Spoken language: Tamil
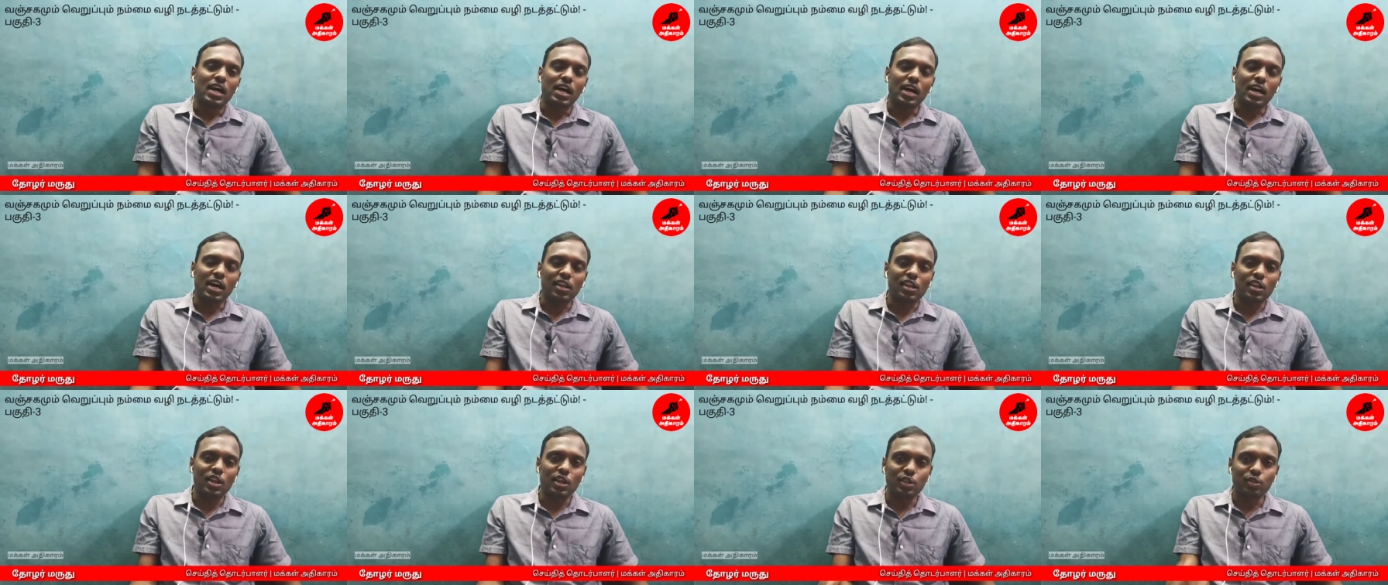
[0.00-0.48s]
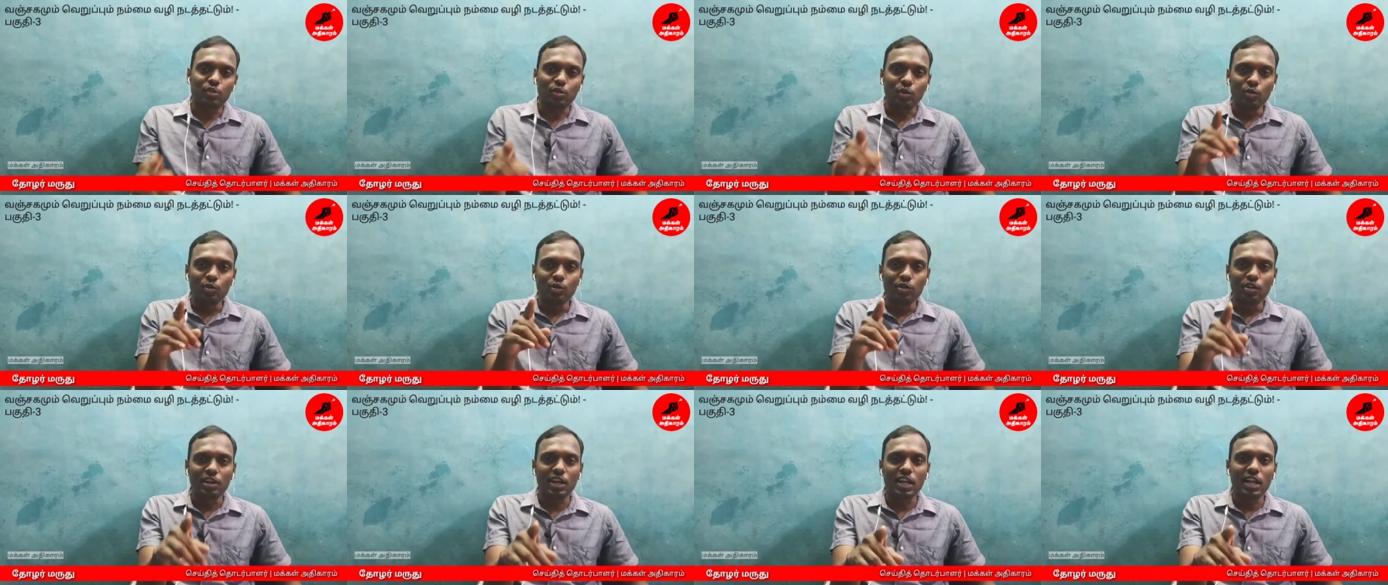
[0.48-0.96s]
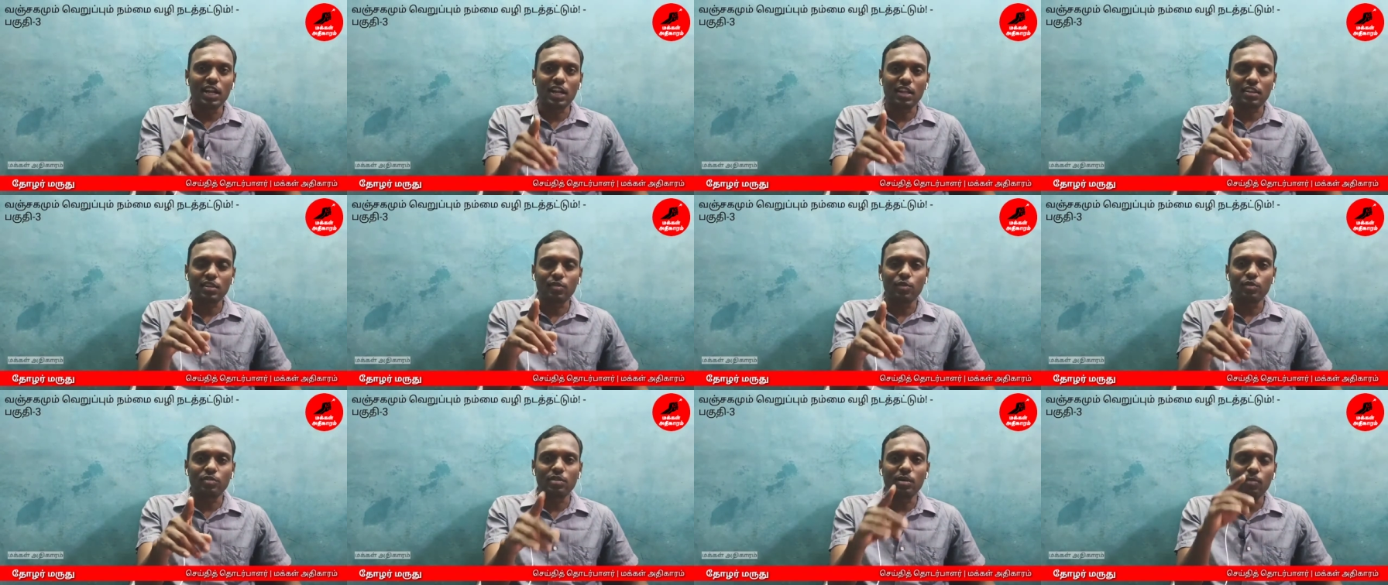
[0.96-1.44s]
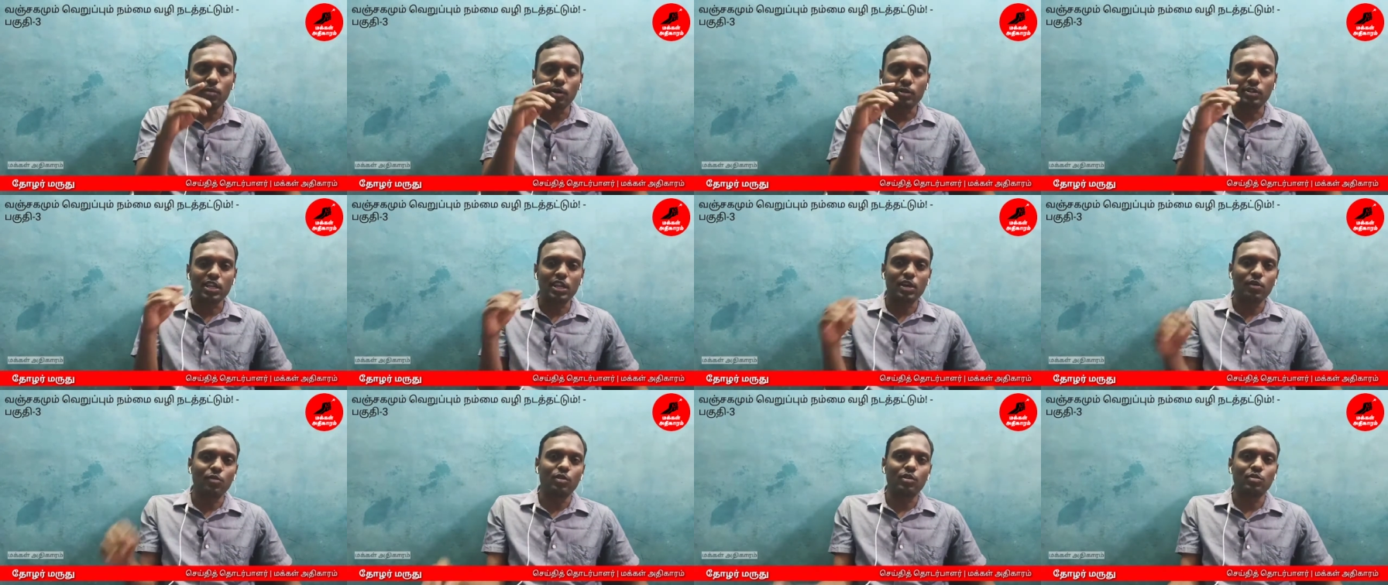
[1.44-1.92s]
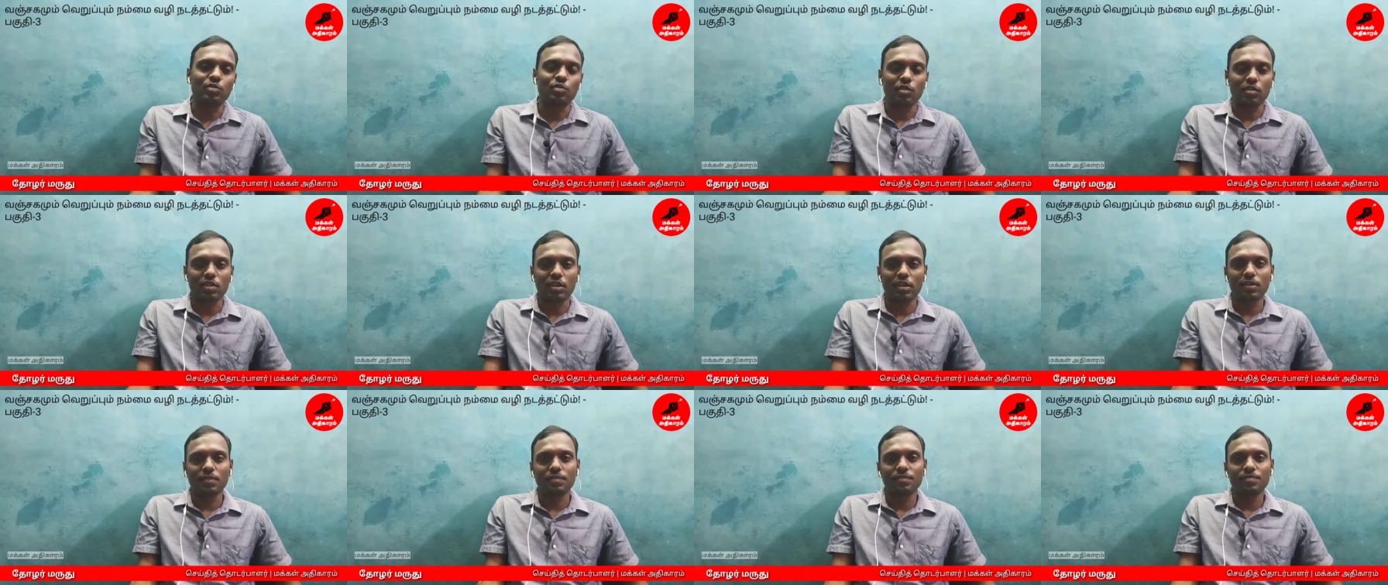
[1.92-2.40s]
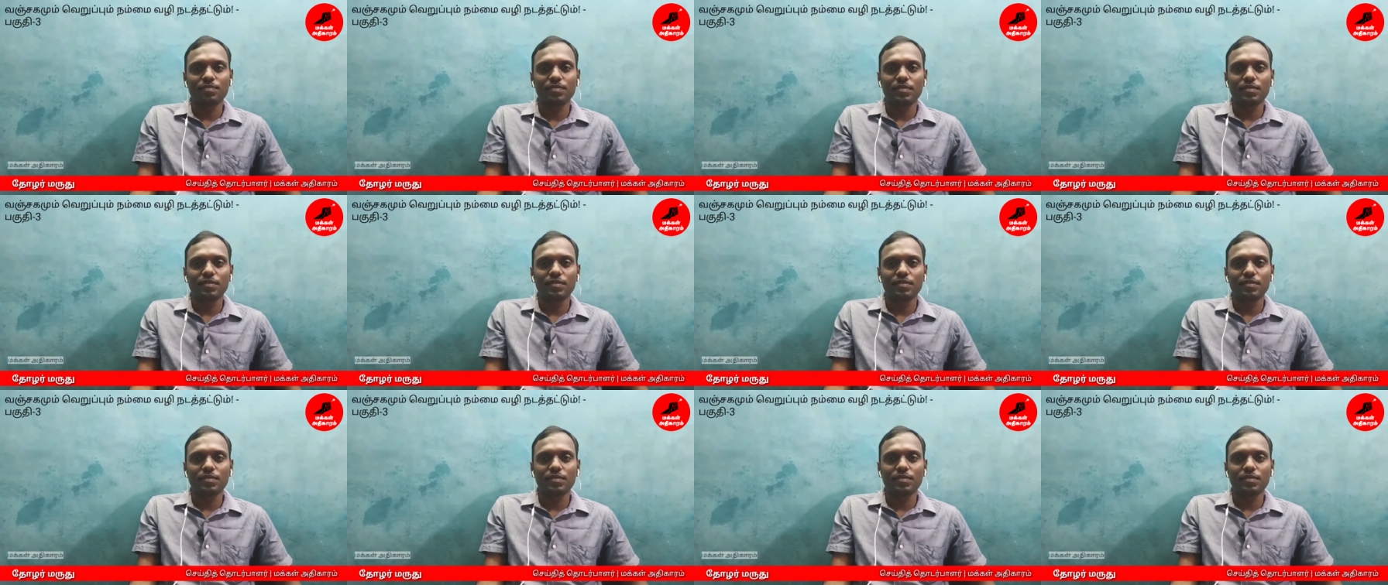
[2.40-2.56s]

ஆயிரத்தி தொள்ளாயிரத்தி தொண்ணூறுகள் நடந்த ஒரு சம்பவத்தை நான் உங்களுக்கு சொல்கிறேன்